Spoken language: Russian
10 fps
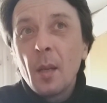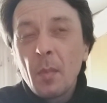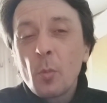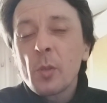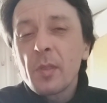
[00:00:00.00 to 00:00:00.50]

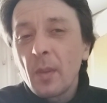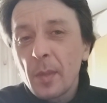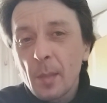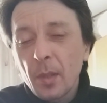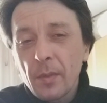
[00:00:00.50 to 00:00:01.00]
мы можем с вами
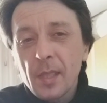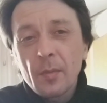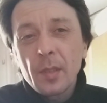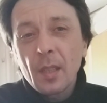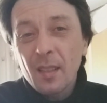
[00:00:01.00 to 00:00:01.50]

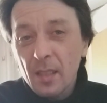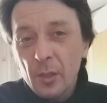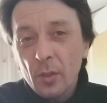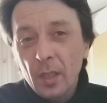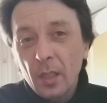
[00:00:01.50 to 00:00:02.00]
симпровизировать
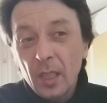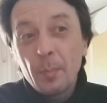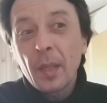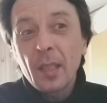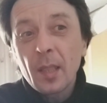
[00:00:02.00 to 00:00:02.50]
различные и
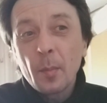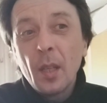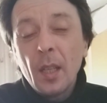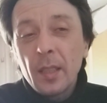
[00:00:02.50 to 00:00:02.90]
при этом,